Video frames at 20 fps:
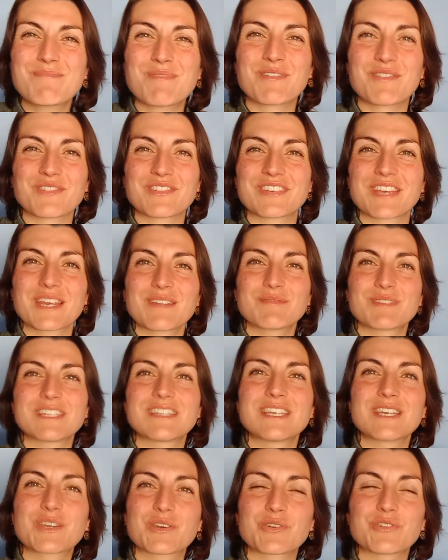bon, on dirait une
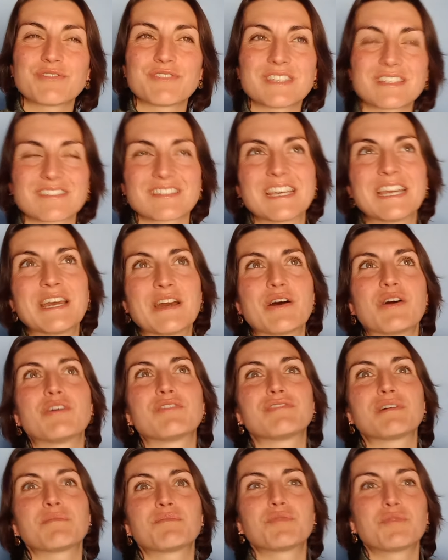petite écrevisse.
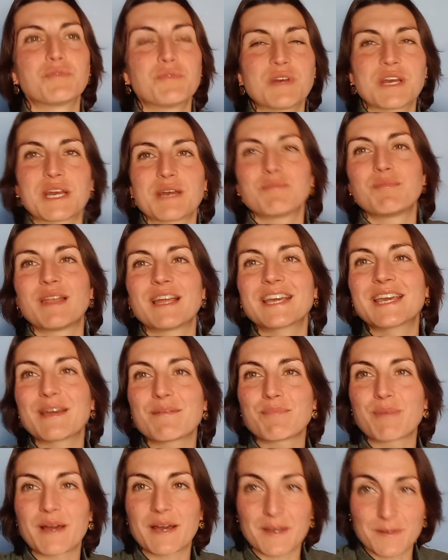Enfin bon, blague à
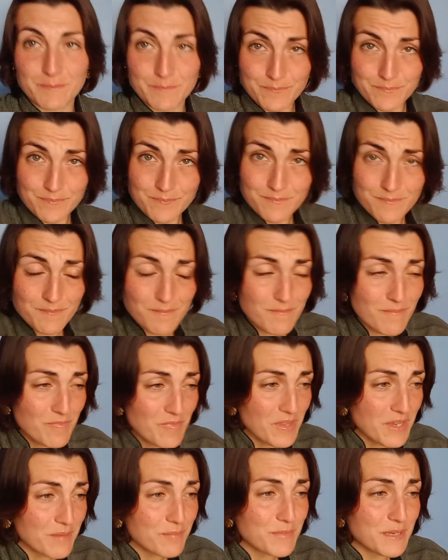part.
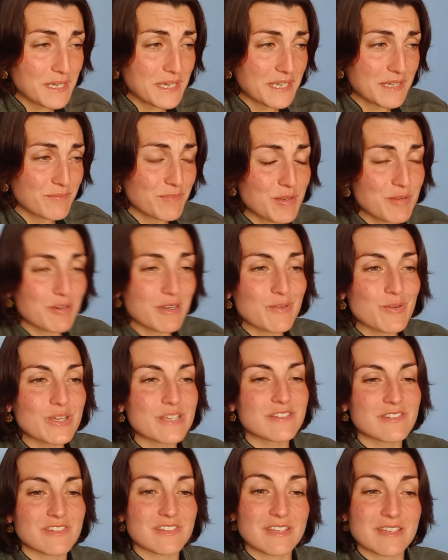Mais, mais ouais,
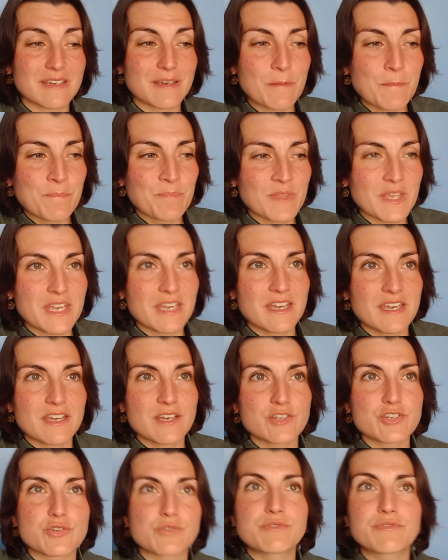ouais, c'est.
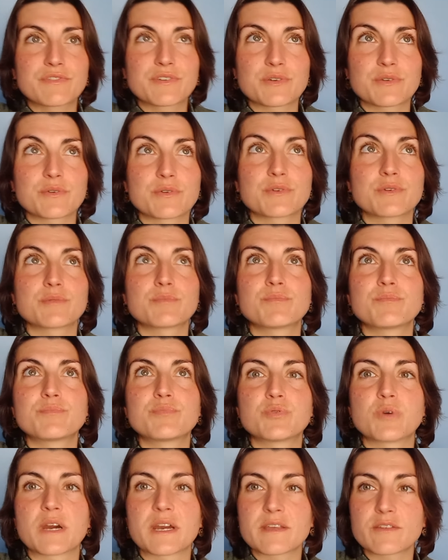Je trouve que
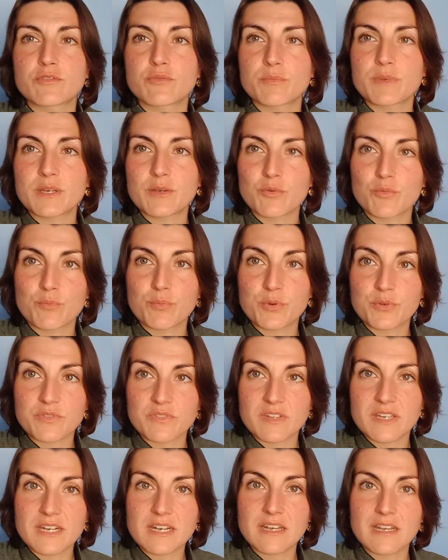pour résumer
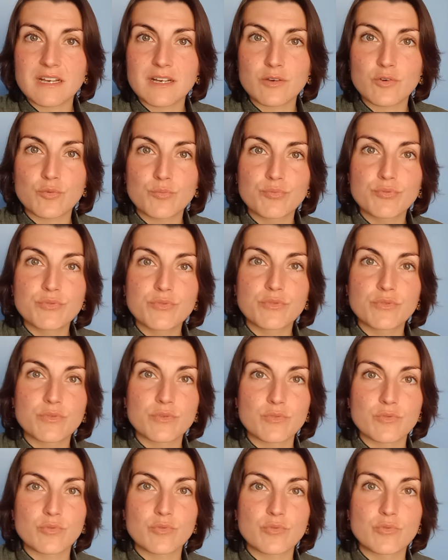Compostelle, là, au bout
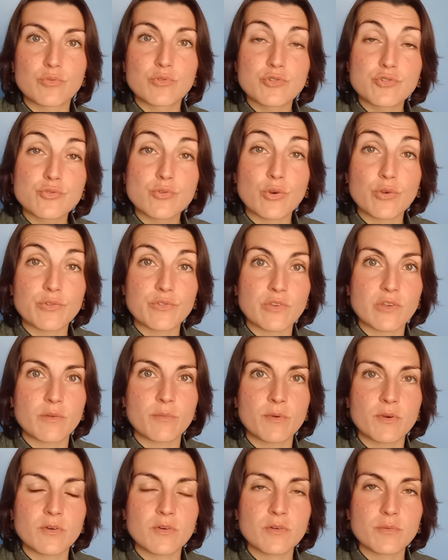de, deux jours
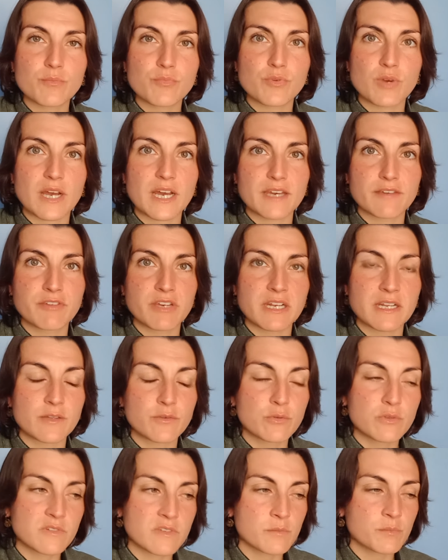seulement, pour arriver à la
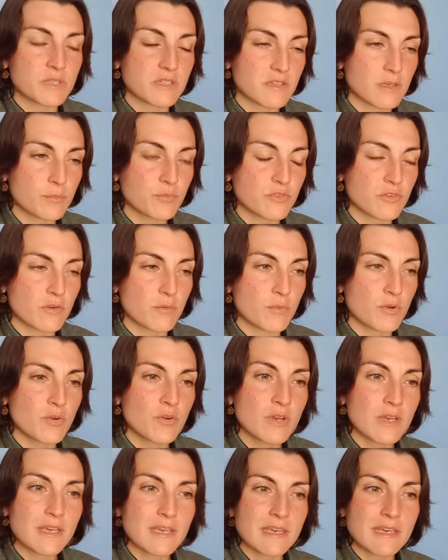deuxième étape
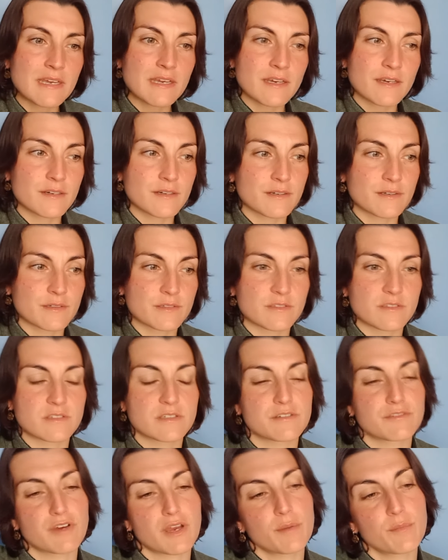seulement, euh,
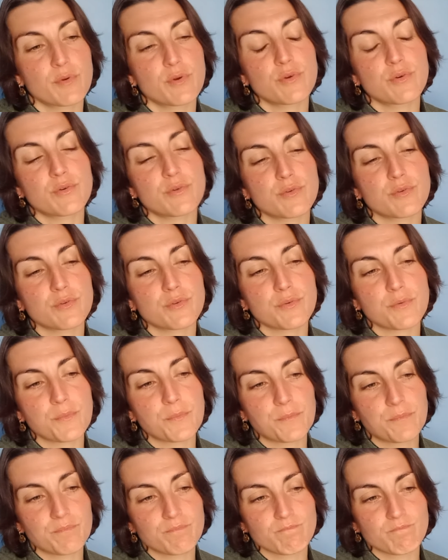c'est vraiment